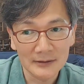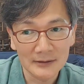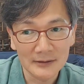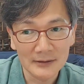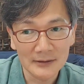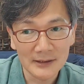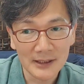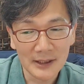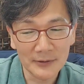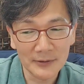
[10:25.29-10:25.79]

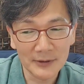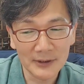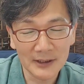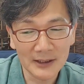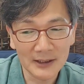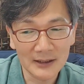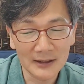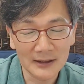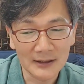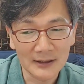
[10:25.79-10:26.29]
어,
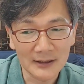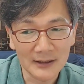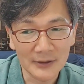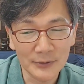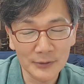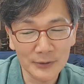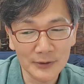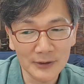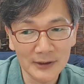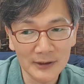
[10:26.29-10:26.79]

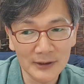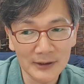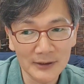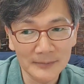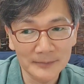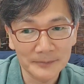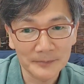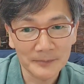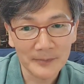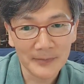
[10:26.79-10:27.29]
사회나
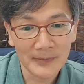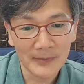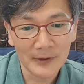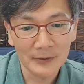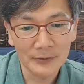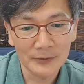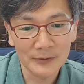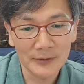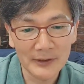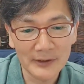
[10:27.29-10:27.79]
가족이
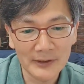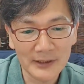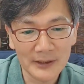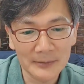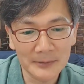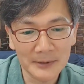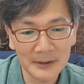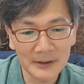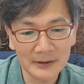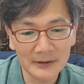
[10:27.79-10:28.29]

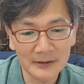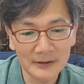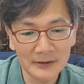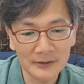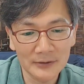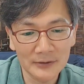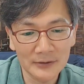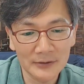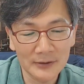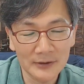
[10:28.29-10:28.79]
우리
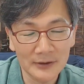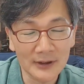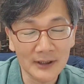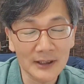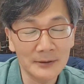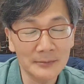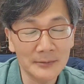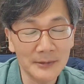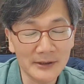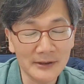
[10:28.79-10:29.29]
삶에
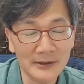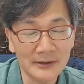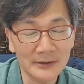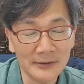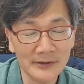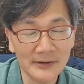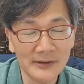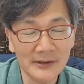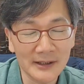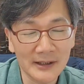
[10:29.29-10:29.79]
큰 영향을
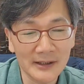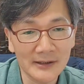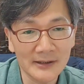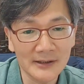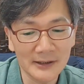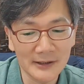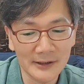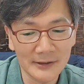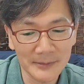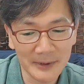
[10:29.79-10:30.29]
미치는
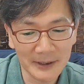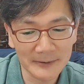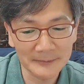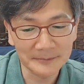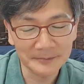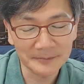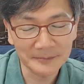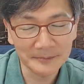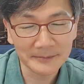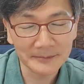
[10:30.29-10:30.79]
것은
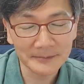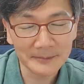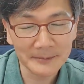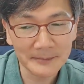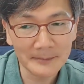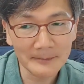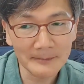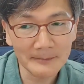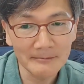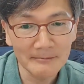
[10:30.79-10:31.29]
사실이지만
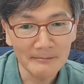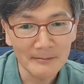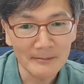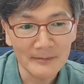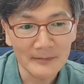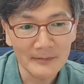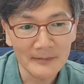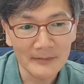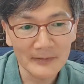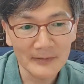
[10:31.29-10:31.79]

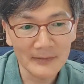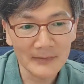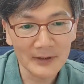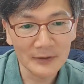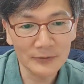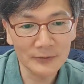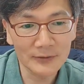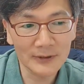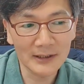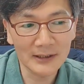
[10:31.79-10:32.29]

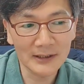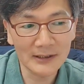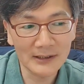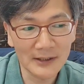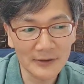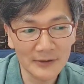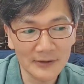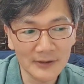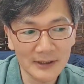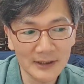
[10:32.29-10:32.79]
음,
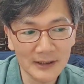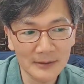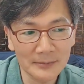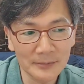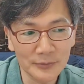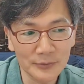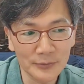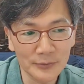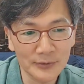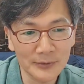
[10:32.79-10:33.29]
국가나
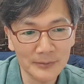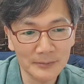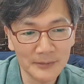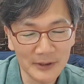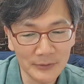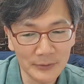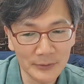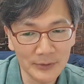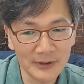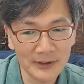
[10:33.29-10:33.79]
사회나
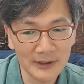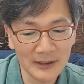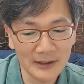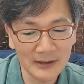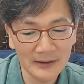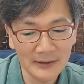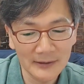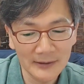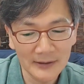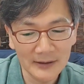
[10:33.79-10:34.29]
부족,
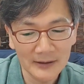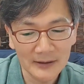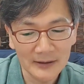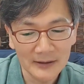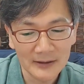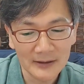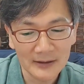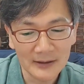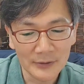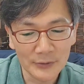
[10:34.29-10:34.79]
민족이나
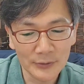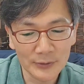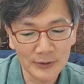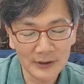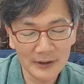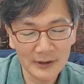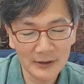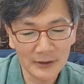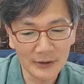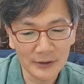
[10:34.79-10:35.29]

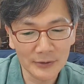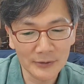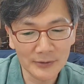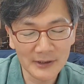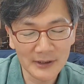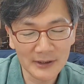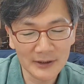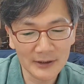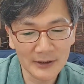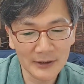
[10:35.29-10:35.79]

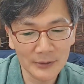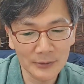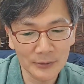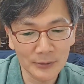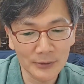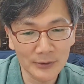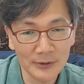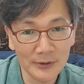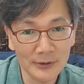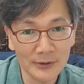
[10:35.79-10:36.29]
가족이 어려운
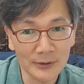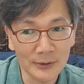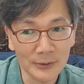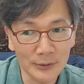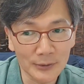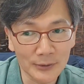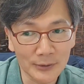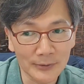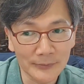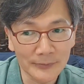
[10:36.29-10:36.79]
상황에
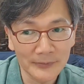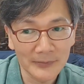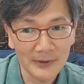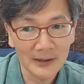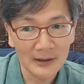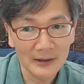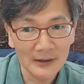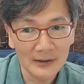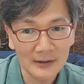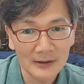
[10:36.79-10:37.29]
놓여
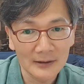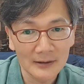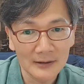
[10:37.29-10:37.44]
있고